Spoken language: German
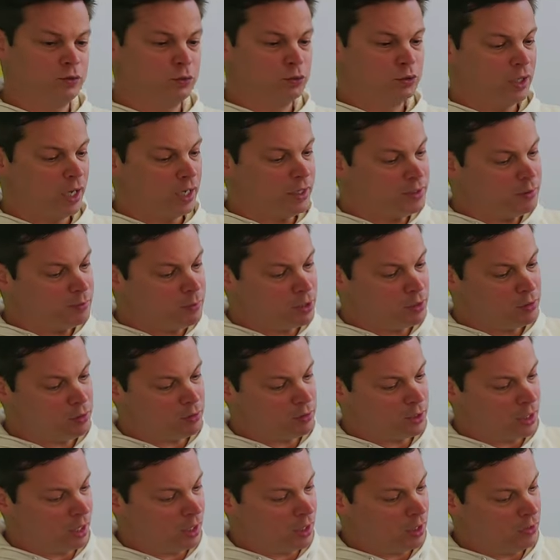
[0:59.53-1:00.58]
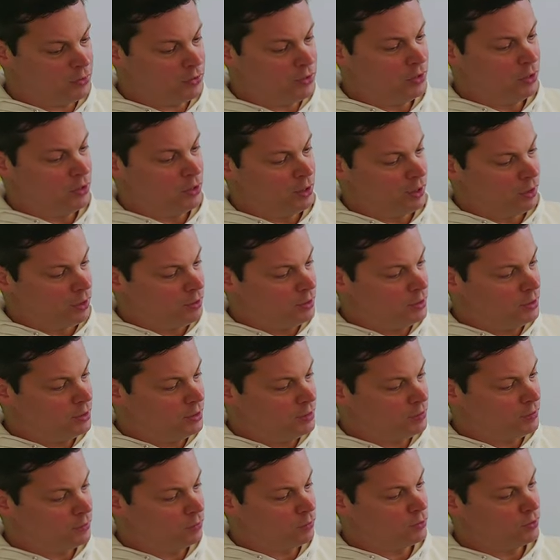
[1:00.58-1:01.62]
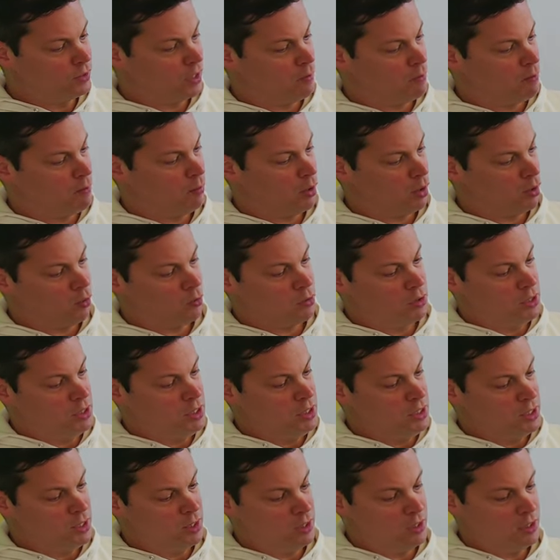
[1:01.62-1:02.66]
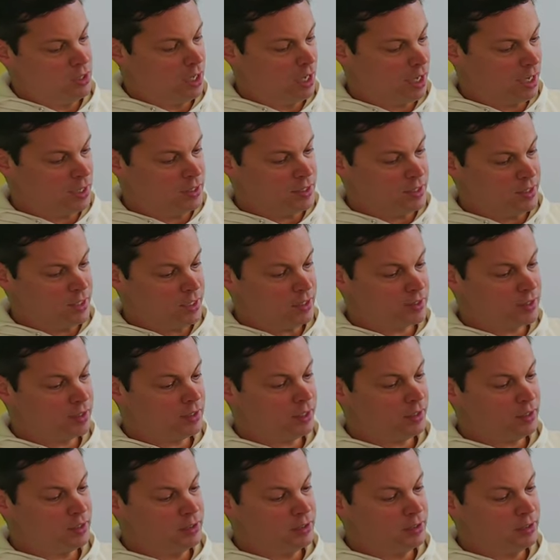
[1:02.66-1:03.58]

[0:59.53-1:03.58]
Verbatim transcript: zu dreidimensionalen Dingen zusammenbauen. Hier ein Text